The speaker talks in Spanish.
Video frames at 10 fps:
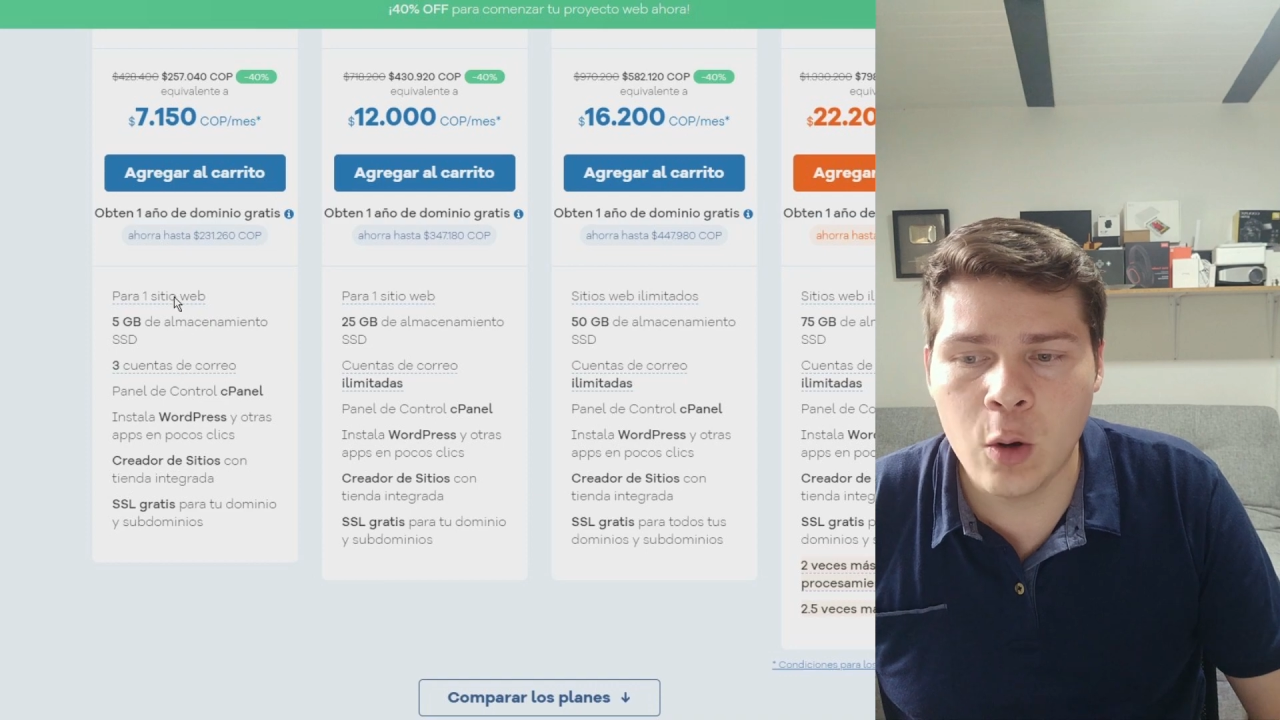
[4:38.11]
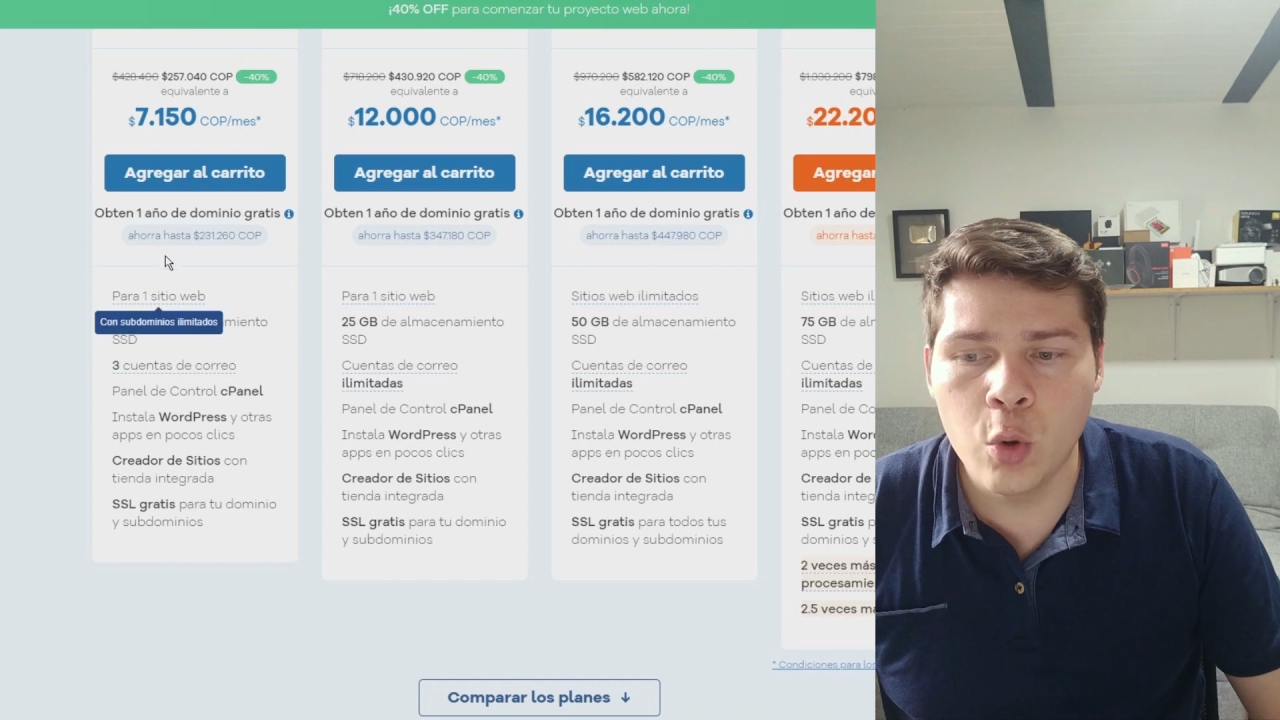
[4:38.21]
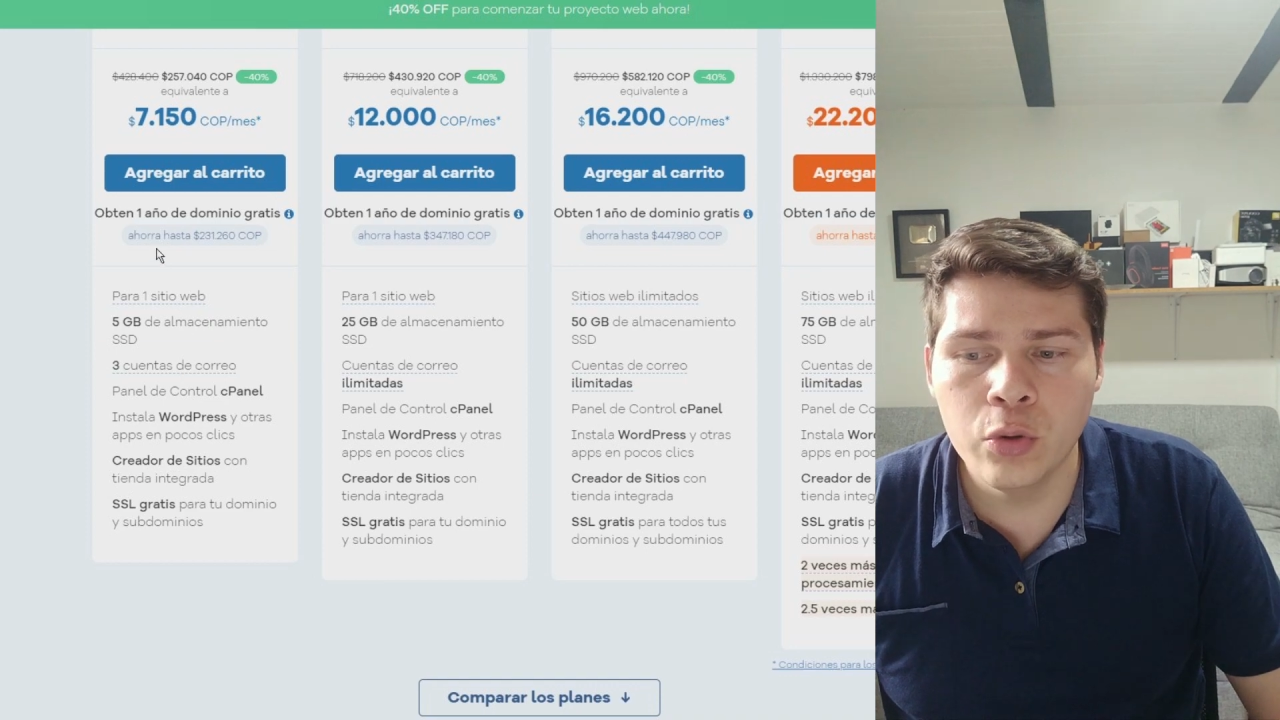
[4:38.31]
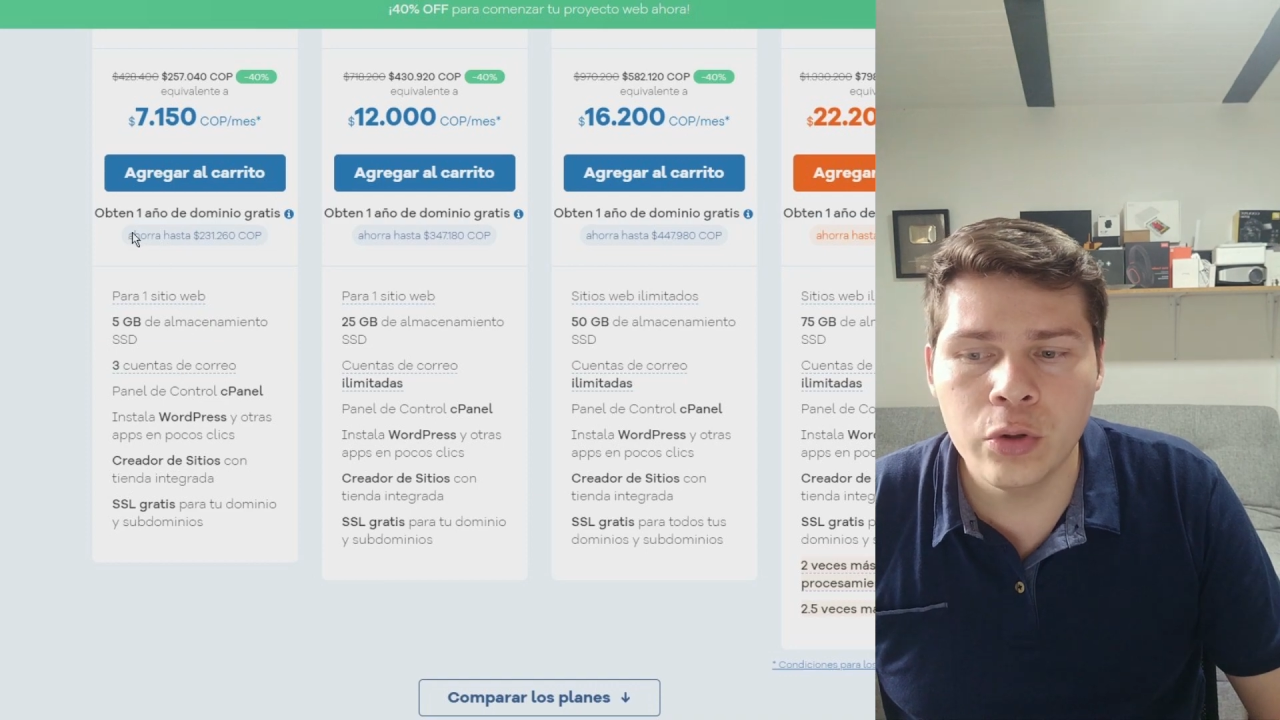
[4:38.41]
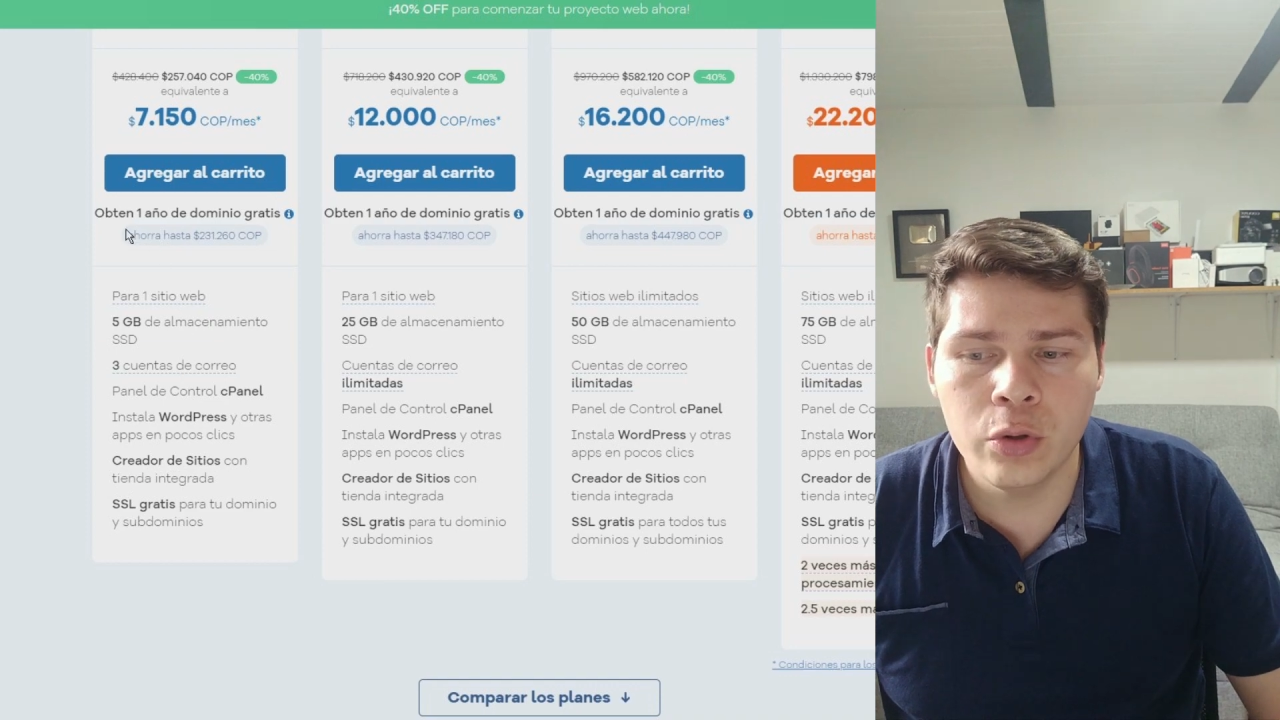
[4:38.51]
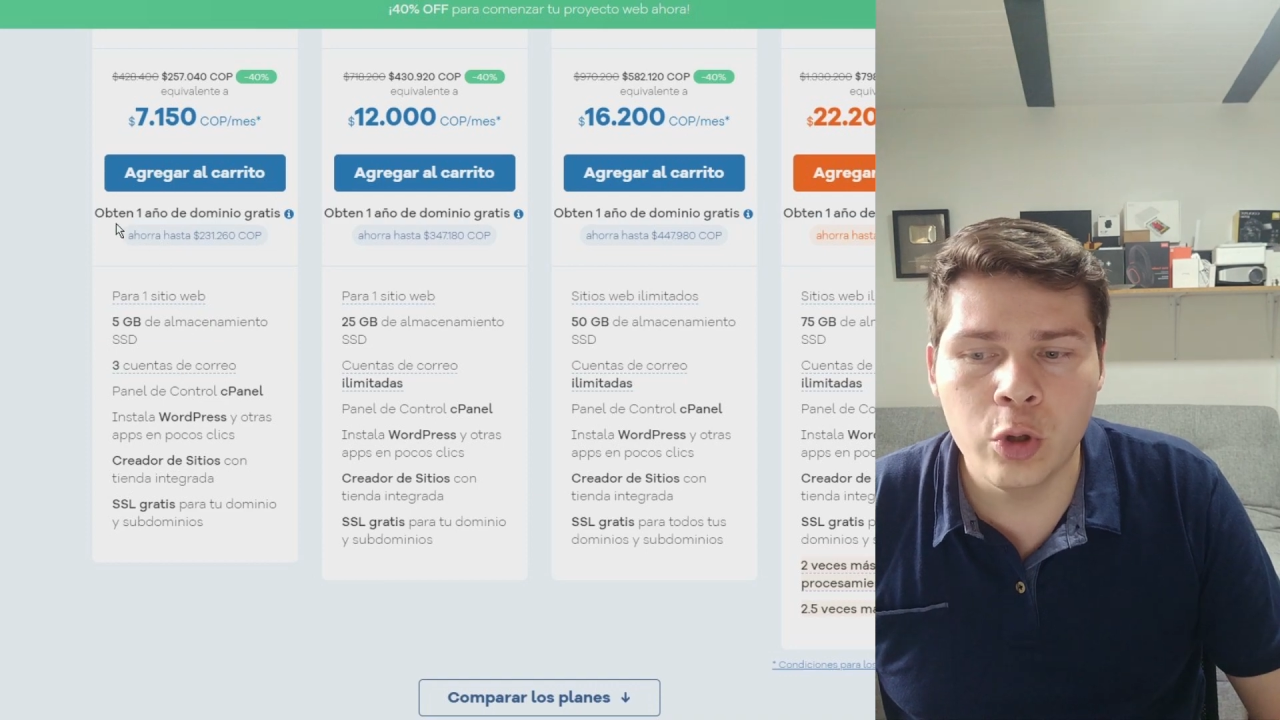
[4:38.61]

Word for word: un